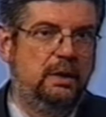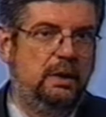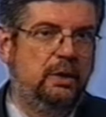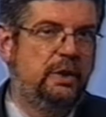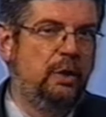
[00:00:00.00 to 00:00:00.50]

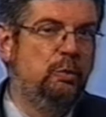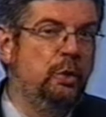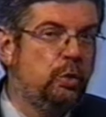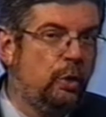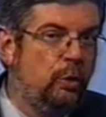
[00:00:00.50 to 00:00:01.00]
Eu tenho
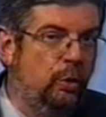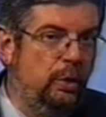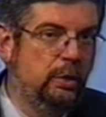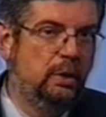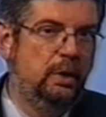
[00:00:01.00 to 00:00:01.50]
muito
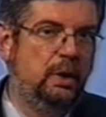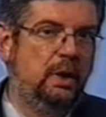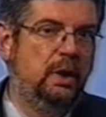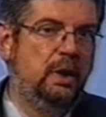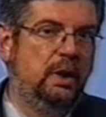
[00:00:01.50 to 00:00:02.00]
orgulho
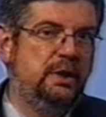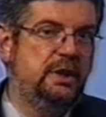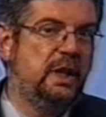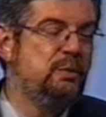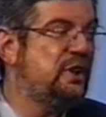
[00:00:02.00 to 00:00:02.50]
de
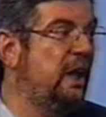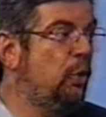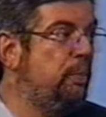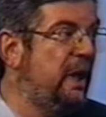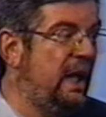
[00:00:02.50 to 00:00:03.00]
termos
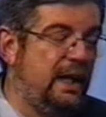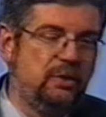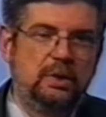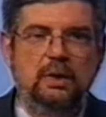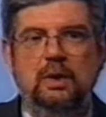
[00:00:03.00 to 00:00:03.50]

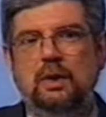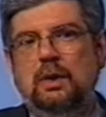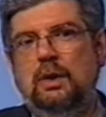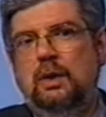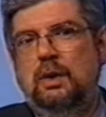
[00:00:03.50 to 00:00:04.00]
recuperado
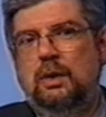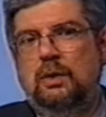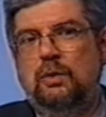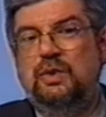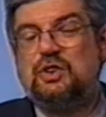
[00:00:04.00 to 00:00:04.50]

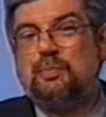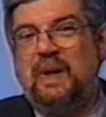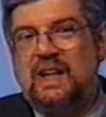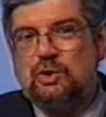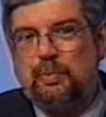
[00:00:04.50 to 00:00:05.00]
um
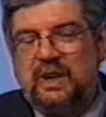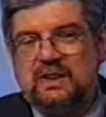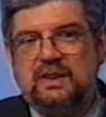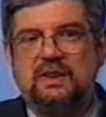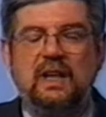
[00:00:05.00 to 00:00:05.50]
espaço para
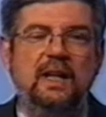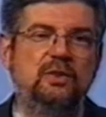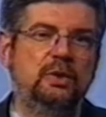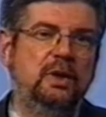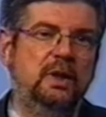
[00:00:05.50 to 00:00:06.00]
esse
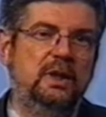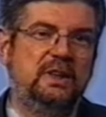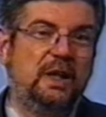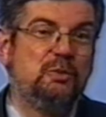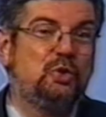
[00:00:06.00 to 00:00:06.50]
Estado,
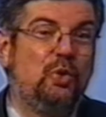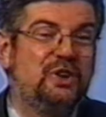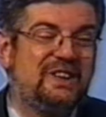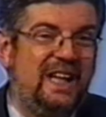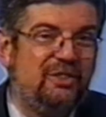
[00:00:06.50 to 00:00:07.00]
termos
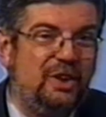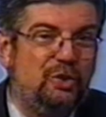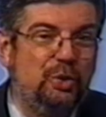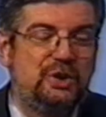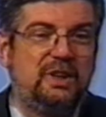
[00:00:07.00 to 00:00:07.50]
conquistado
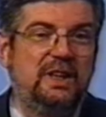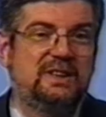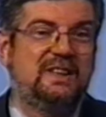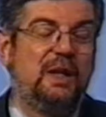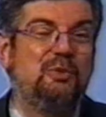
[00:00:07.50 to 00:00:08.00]

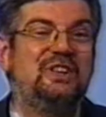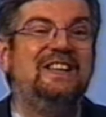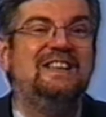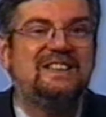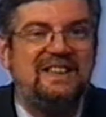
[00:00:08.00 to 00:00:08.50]
indústrias, termos
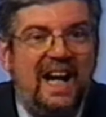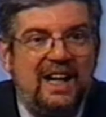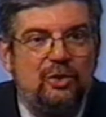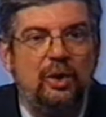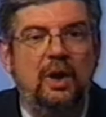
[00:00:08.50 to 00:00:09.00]

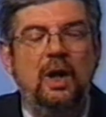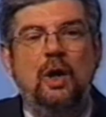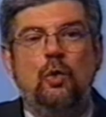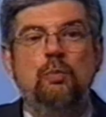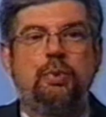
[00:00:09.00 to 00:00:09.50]
iniciado
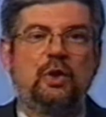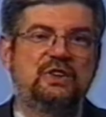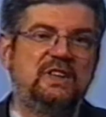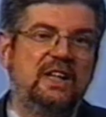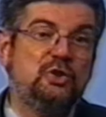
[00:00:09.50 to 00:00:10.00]
um
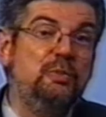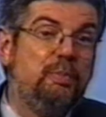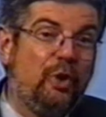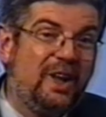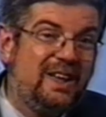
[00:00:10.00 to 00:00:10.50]
processo
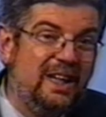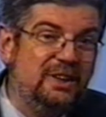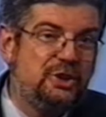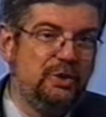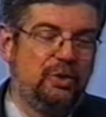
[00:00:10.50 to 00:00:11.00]

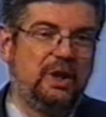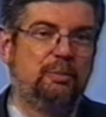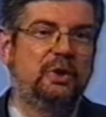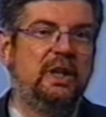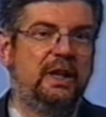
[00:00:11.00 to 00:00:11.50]
importante no
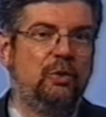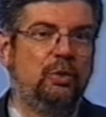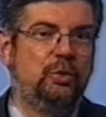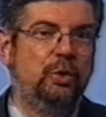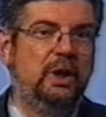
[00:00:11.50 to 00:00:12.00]
campo da
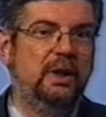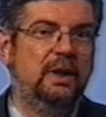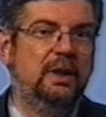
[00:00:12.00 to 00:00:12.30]
agricultura,